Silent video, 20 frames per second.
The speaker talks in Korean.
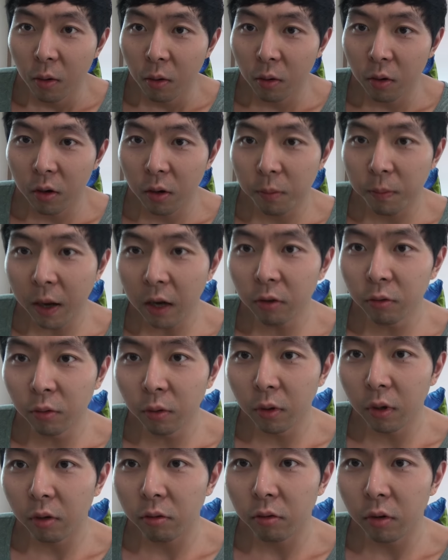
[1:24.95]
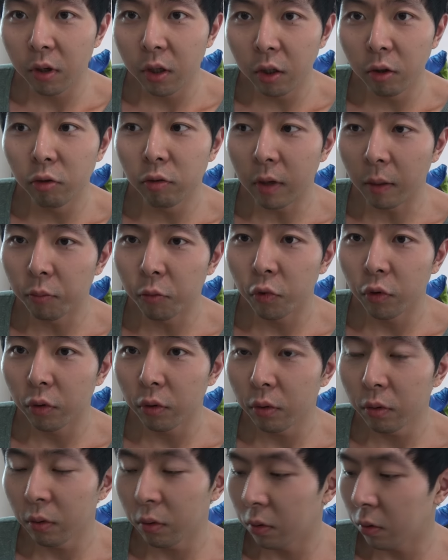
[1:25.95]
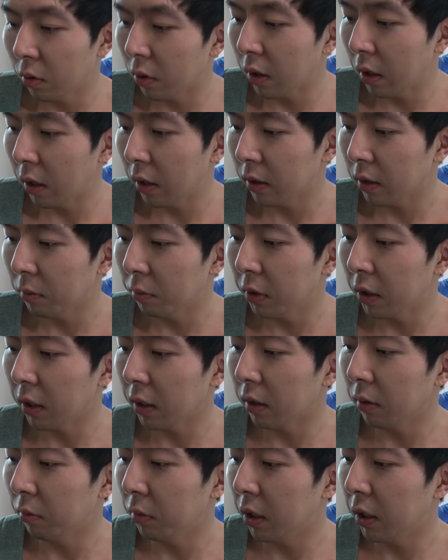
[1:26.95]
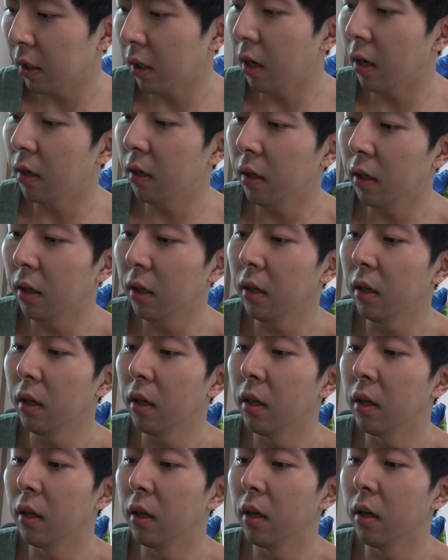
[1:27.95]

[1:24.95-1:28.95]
오늘 팔 운동을 했고요. 2두 3두 이렇게 했습니다. 지금 시간이